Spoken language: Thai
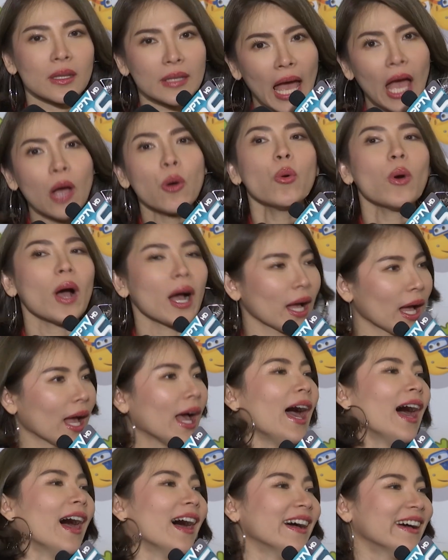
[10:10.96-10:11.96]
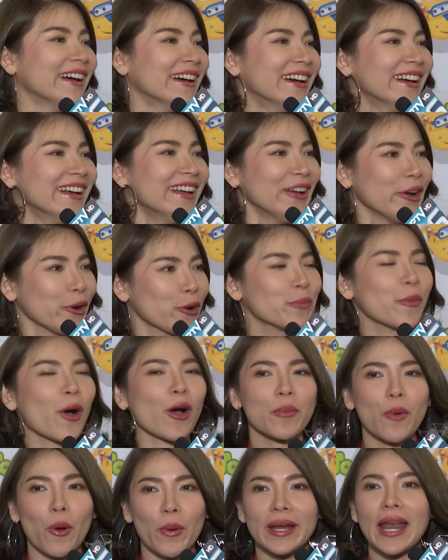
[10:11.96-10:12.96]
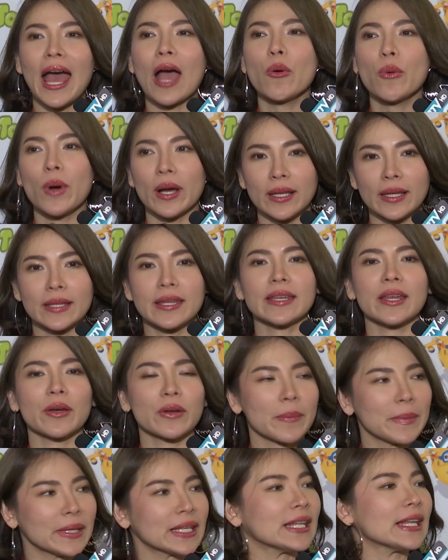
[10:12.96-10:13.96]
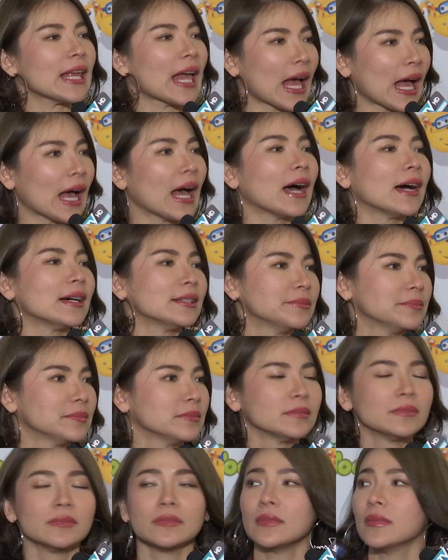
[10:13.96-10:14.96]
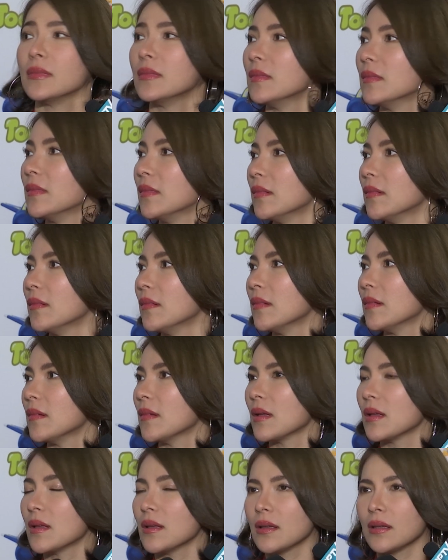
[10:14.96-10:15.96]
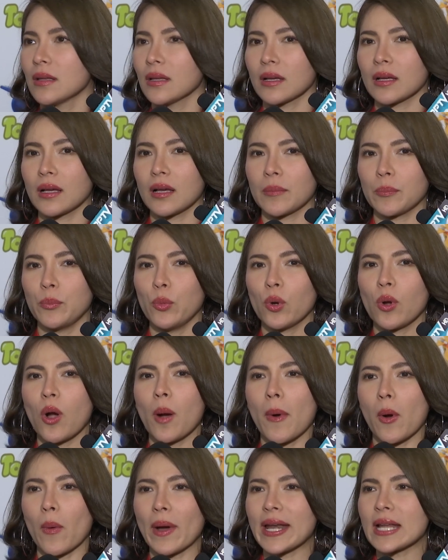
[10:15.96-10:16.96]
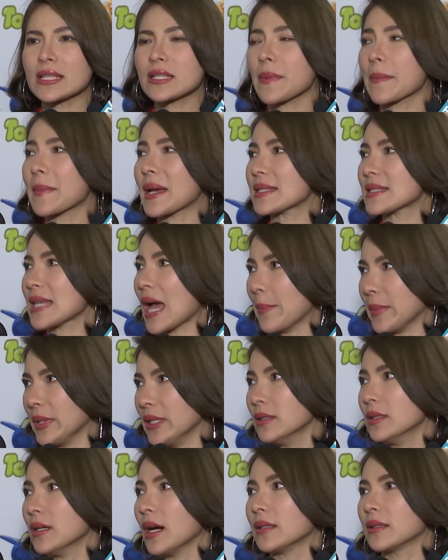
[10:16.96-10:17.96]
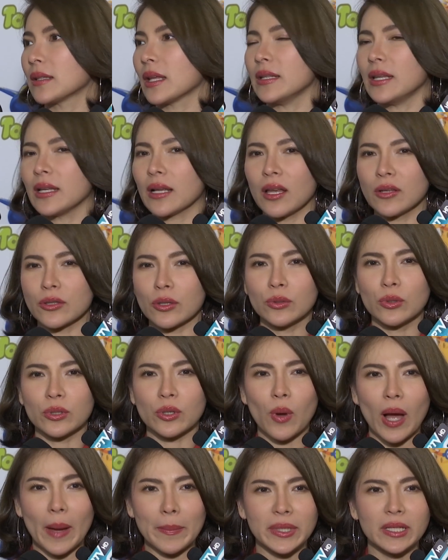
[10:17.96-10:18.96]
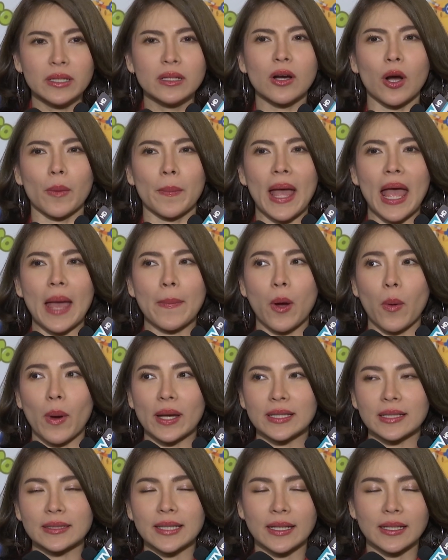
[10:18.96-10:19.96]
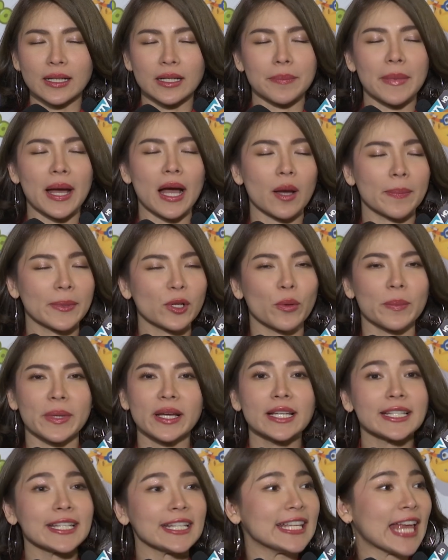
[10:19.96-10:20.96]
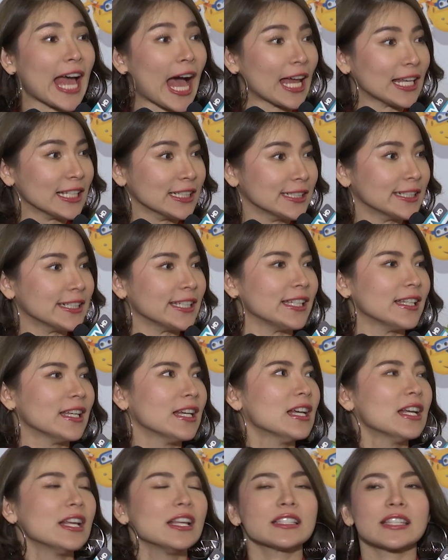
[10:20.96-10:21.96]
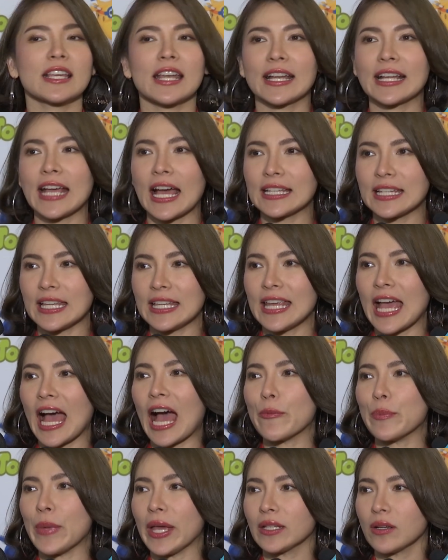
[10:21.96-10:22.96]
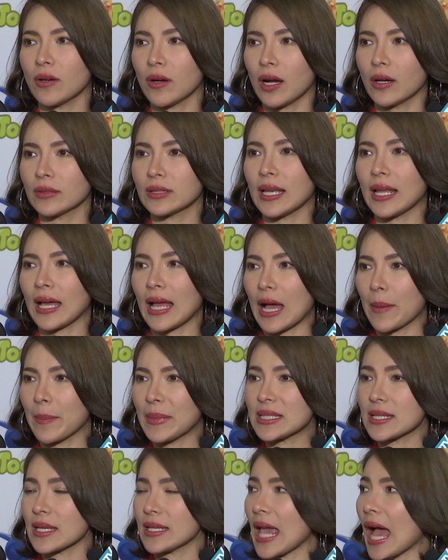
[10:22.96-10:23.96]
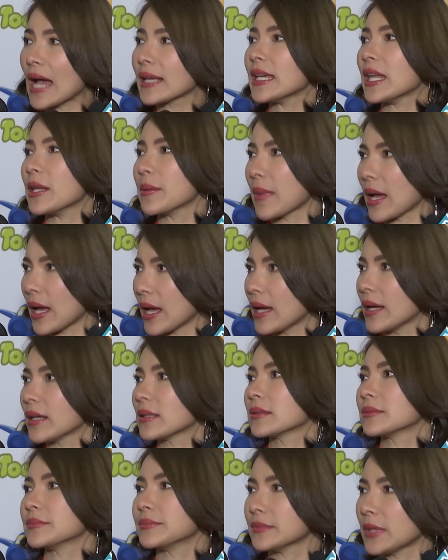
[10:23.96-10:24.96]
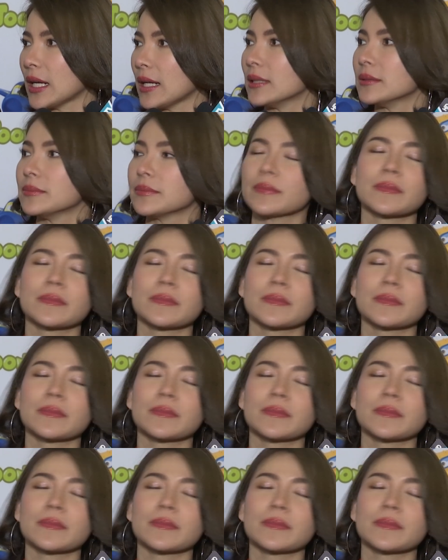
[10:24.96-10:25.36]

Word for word: น่าห่วงค่ะ คุณหมอก็บอกว่าน่าห่วงเลยทีเดียวถ้าไม่กินยาต้องรออีกกี่เดือนจะเข้าที่บุ๊กโกบอกว่าน่าจะประมาณ 3 เดือน แต่นี้เราต้องลุ้นความดื้อของแม่ เพราะว่าตั้งแต่เกิดมาเขาเป็นคนไม่เคยกินยาเลย ฉะนั้นการกินยาเม็ดของเขาแต่ละครั้ง มันจะยากเย็นมากค่ะ